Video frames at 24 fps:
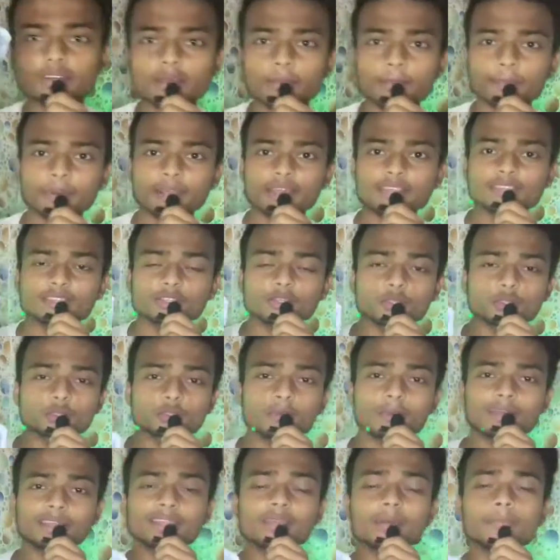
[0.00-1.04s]
का प्राइस है
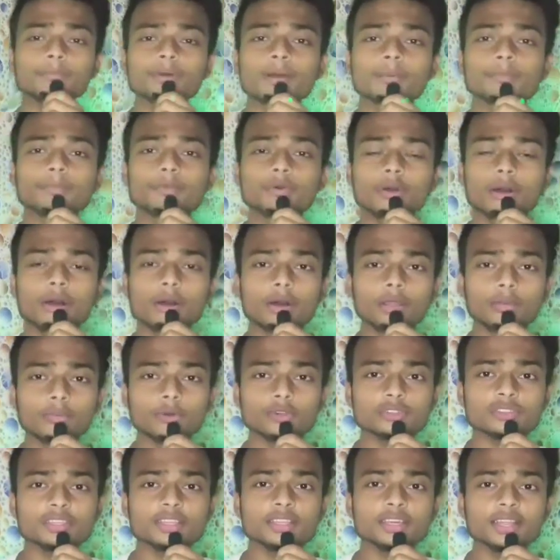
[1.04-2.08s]
दोस्तों बाकी हम आपको
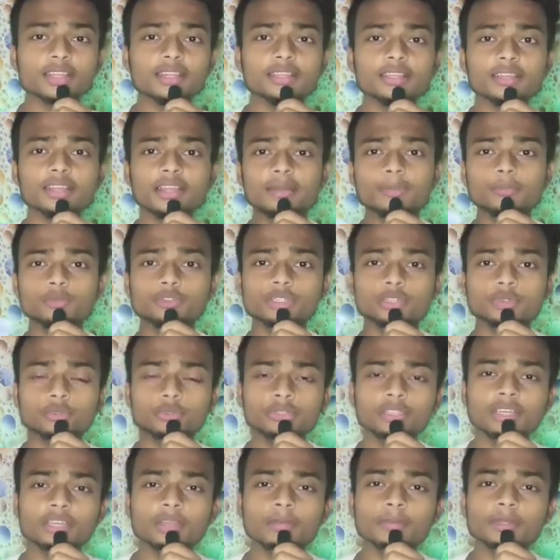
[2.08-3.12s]
अनबॉक्सिंग करके दिखाएंगे मुझे
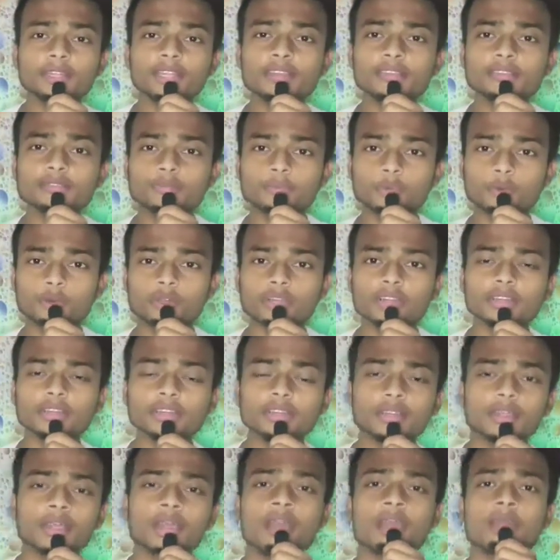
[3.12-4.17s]
खुद ही नहीं पता इस
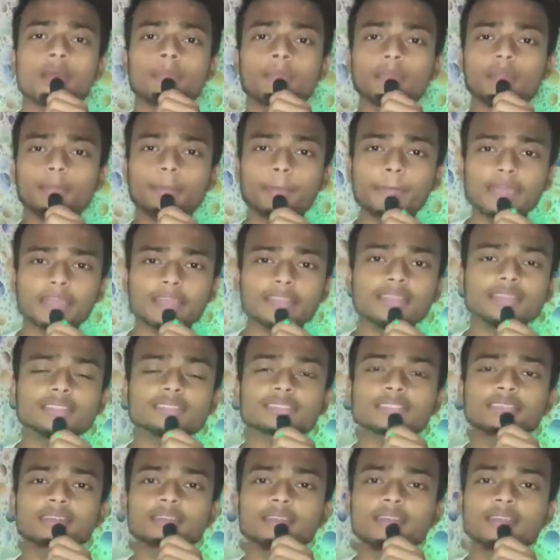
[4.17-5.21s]
प्रोडक्ट मतलब पैकेज
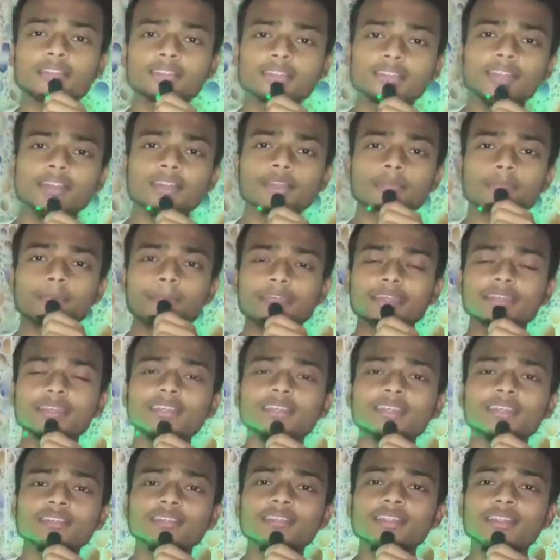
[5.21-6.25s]
के अंदर पैकेट
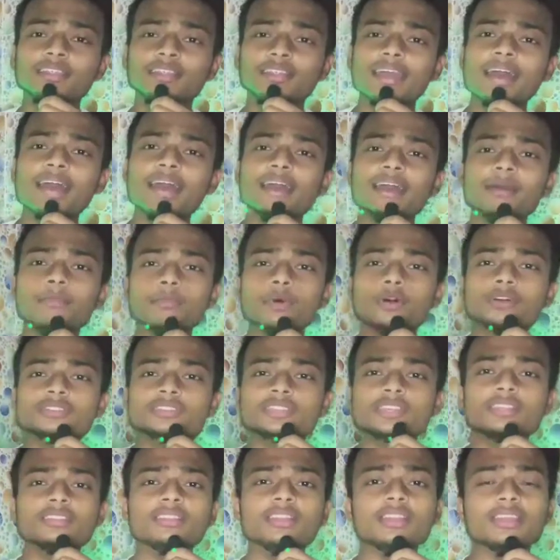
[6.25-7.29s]
के अंदर क्या है बॉक्स
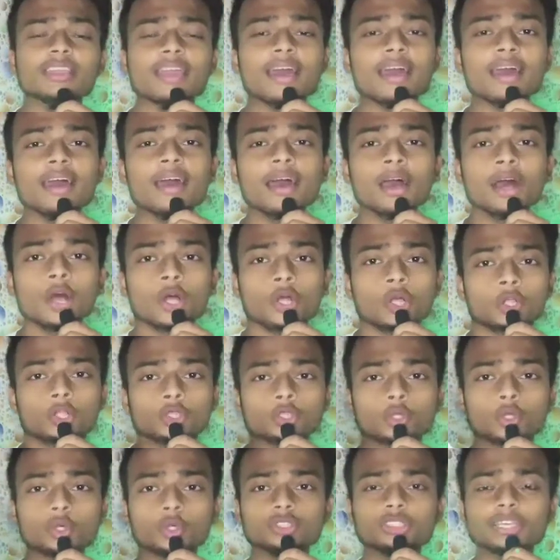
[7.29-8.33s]
के अंदर क्या है
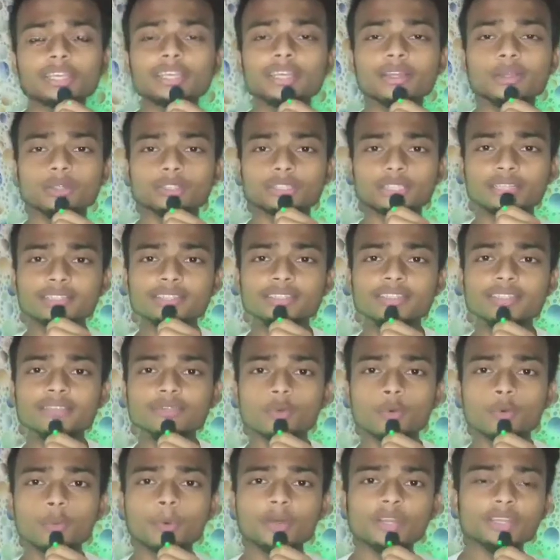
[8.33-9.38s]
तो चलिए जल्दी से इस
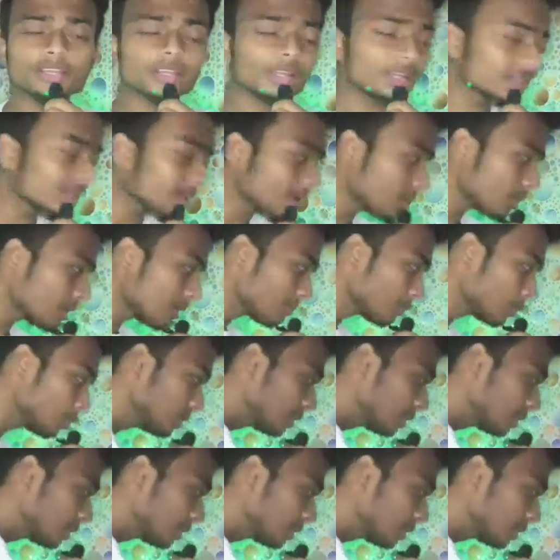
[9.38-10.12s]
ओपन करते हैं और आपको